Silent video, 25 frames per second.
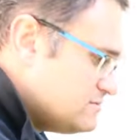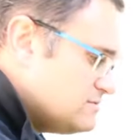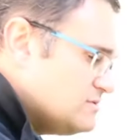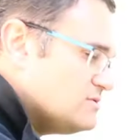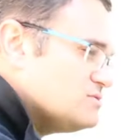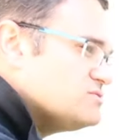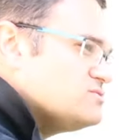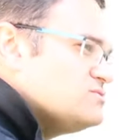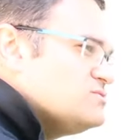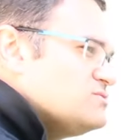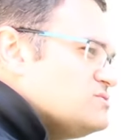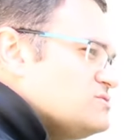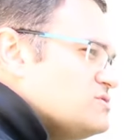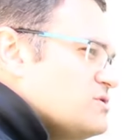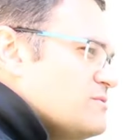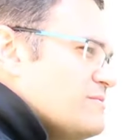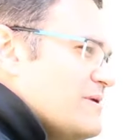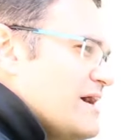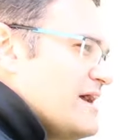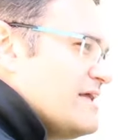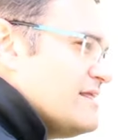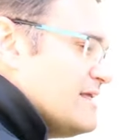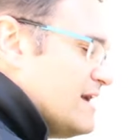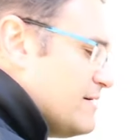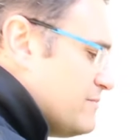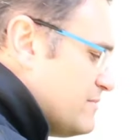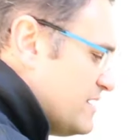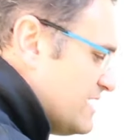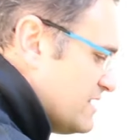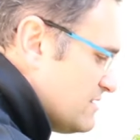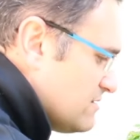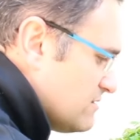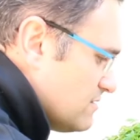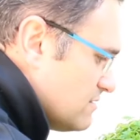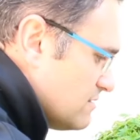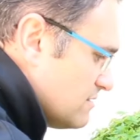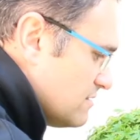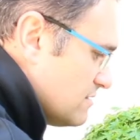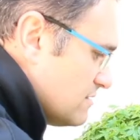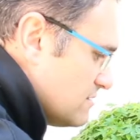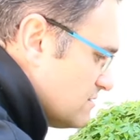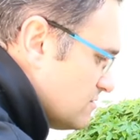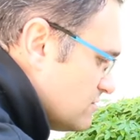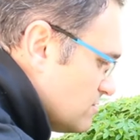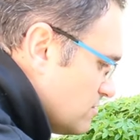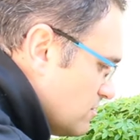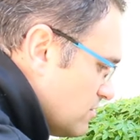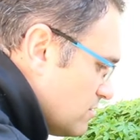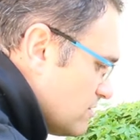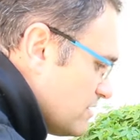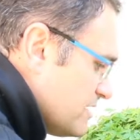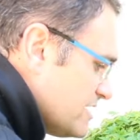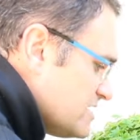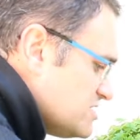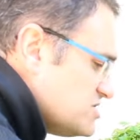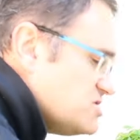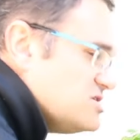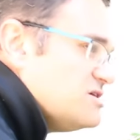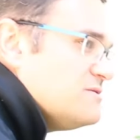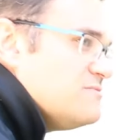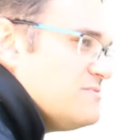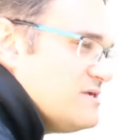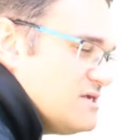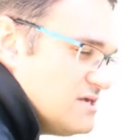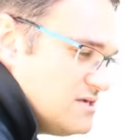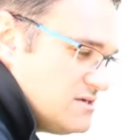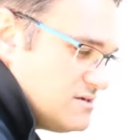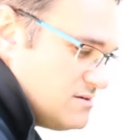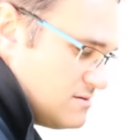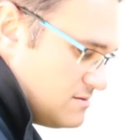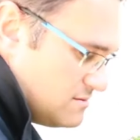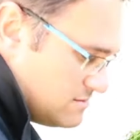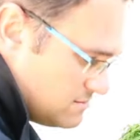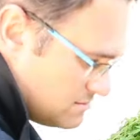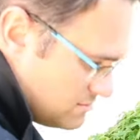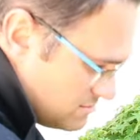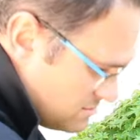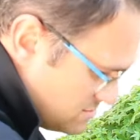dans une semaine à mettre euh, de l'engrais chimique